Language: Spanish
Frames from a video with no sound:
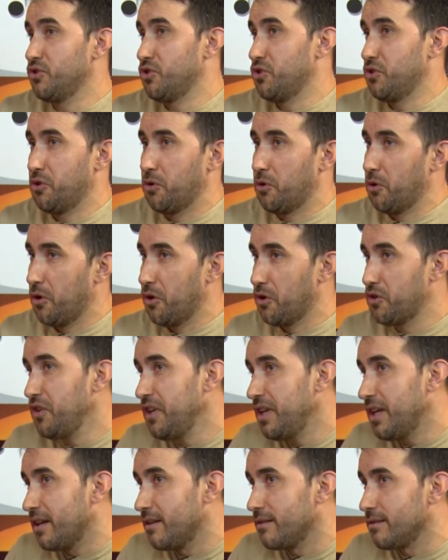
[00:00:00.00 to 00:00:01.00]
Yo no
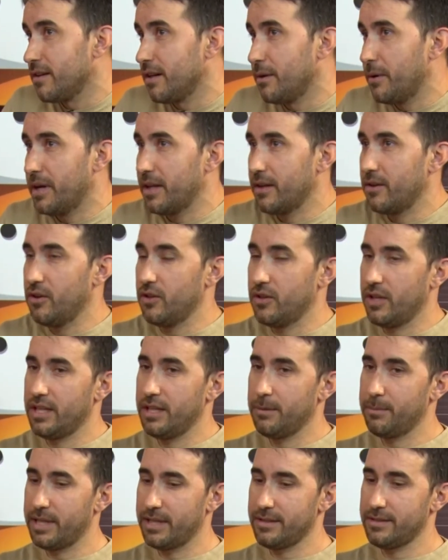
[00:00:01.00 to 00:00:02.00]
conocía, no, la verdad que no lo
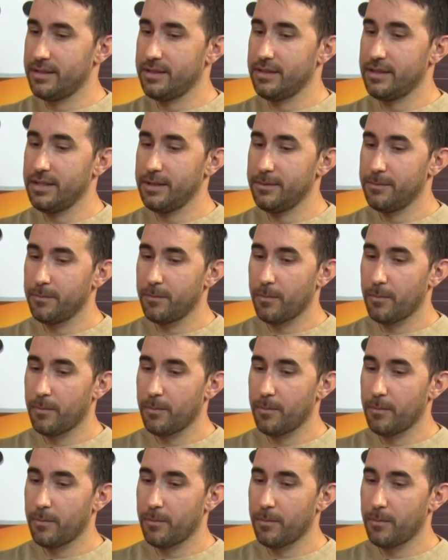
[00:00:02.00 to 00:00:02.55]
tenía presente